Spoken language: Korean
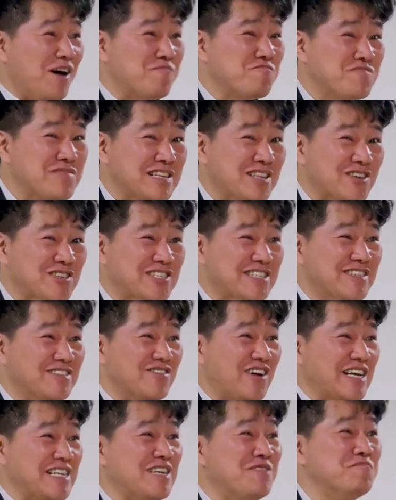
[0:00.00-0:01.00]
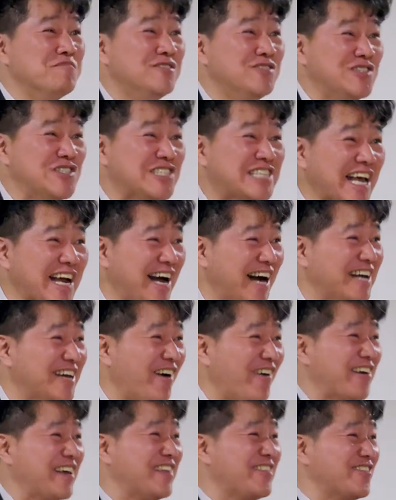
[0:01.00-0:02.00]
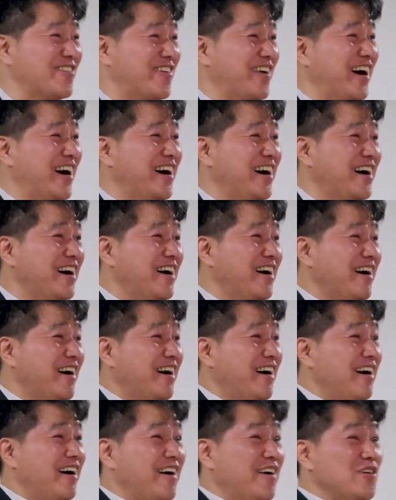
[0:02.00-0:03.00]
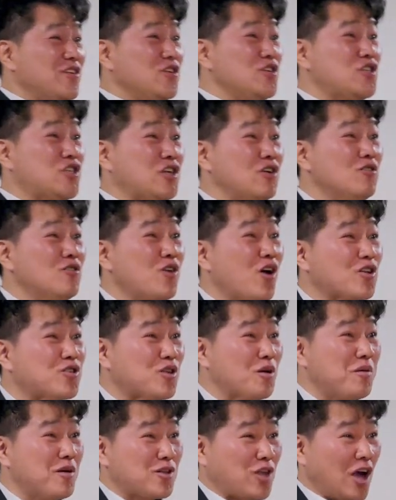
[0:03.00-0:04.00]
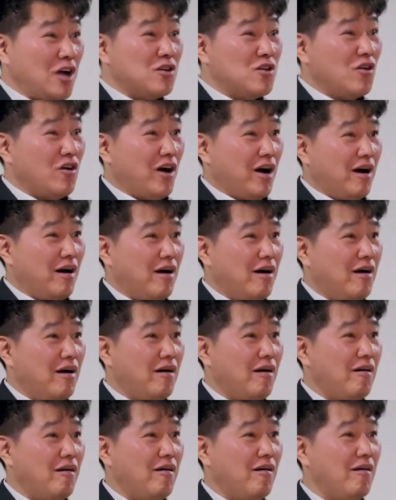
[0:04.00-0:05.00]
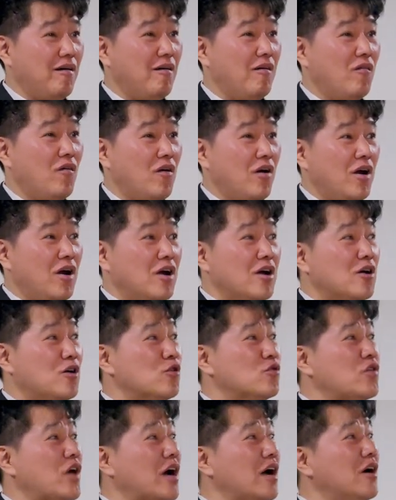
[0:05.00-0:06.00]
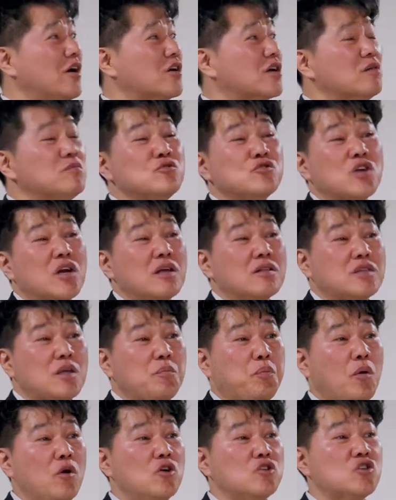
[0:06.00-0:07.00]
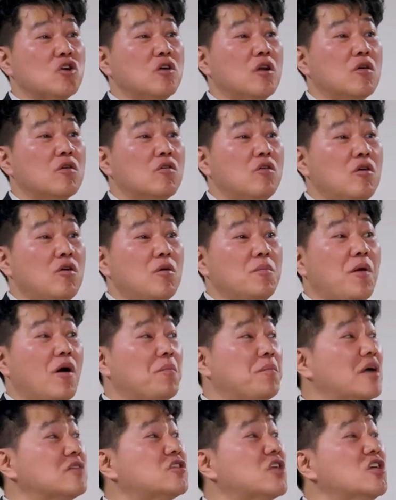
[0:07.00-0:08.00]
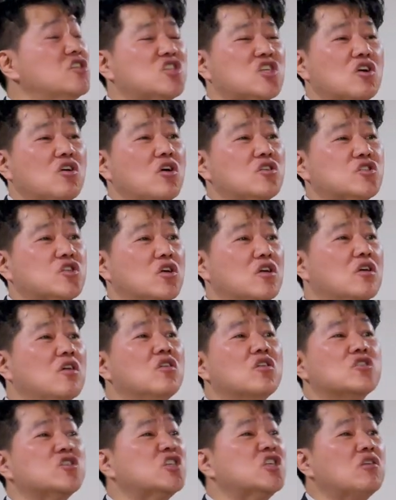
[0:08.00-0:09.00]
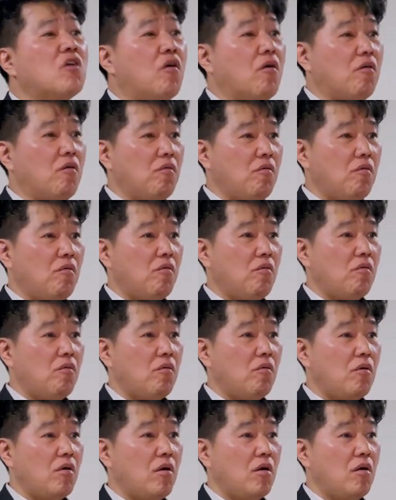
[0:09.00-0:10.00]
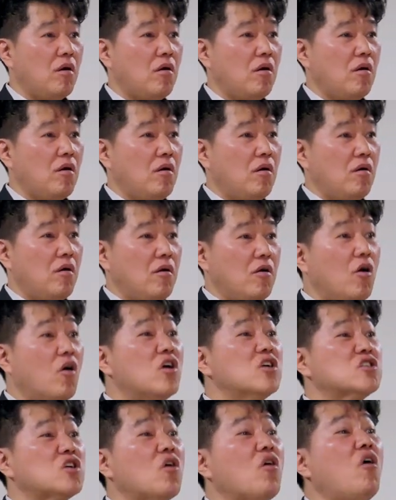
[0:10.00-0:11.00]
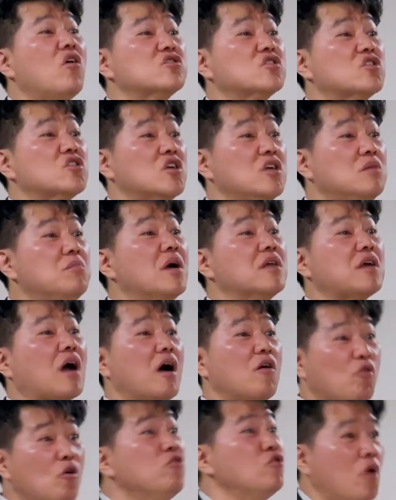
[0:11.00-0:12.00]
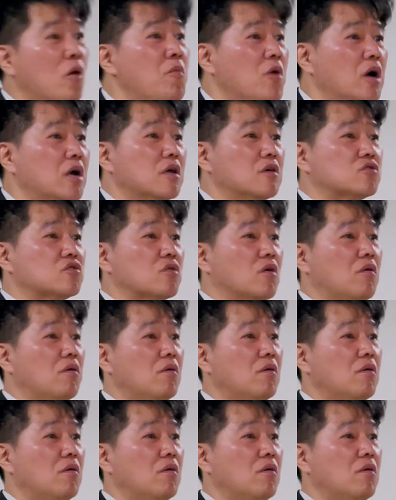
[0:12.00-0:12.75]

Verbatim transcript: 믿어집니다 이 문제가 여기 있는 거야 그 쉬운 것도 못하는 거야 그리고 내가 여러분들한테 보여주려고 뭐 몇 센치 컸어 이런 건 싫어. 여기서 커져서 임에다가꼭 넘어야겠어.